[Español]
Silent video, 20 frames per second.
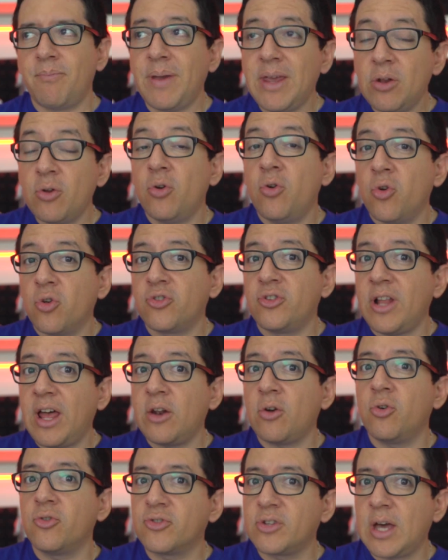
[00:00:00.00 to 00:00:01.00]
Pero los
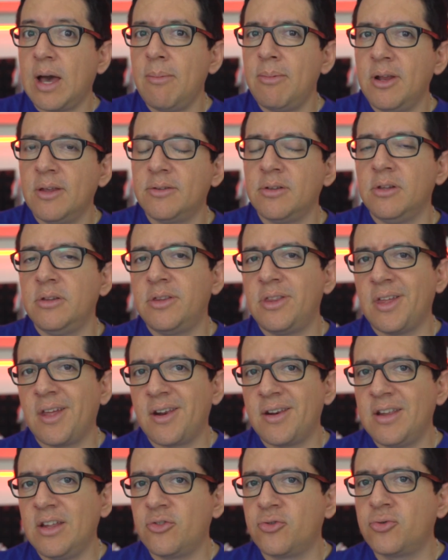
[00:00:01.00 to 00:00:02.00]
largos cables de
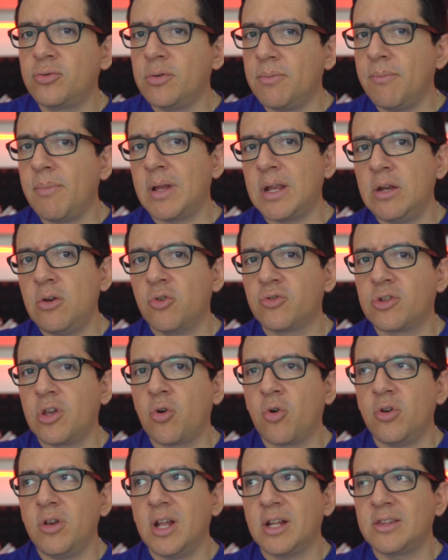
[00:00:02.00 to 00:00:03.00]
Internet submarinos
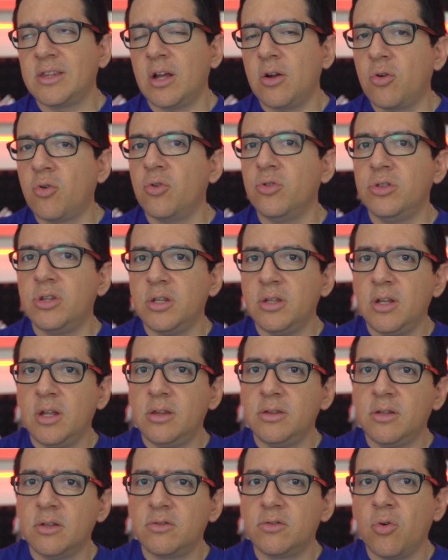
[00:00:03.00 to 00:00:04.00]
que conectan continentes